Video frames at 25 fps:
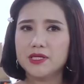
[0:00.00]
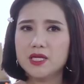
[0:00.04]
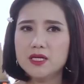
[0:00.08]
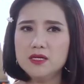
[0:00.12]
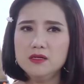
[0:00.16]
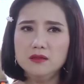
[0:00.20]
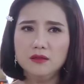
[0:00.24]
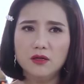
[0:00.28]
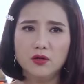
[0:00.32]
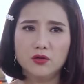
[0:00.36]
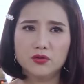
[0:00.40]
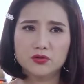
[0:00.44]
mươi
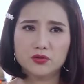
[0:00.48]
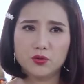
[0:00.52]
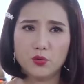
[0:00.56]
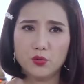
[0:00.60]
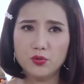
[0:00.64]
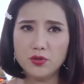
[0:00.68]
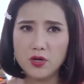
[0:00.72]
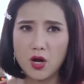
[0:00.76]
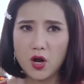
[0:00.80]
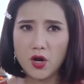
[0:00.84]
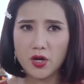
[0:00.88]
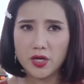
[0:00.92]
chín rồi
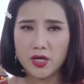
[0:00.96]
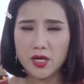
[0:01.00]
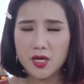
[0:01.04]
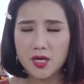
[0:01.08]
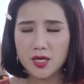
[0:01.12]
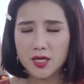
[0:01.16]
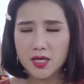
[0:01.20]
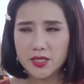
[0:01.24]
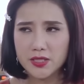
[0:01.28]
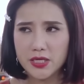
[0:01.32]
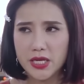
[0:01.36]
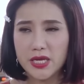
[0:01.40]
tuổi rồi,
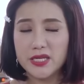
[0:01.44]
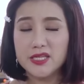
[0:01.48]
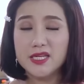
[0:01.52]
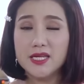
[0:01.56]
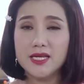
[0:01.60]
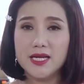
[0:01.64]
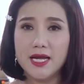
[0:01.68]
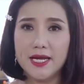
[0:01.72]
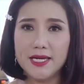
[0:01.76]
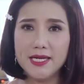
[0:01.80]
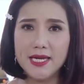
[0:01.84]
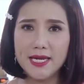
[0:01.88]
cái chuyện
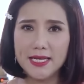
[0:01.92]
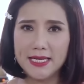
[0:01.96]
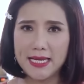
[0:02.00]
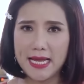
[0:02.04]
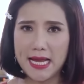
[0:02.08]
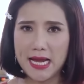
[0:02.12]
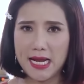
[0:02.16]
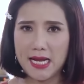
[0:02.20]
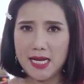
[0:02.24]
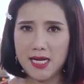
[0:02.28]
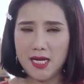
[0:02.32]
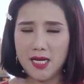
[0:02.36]
chị nghĩ vậy
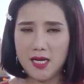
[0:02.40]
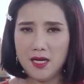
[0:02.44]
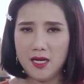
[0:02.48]
nè.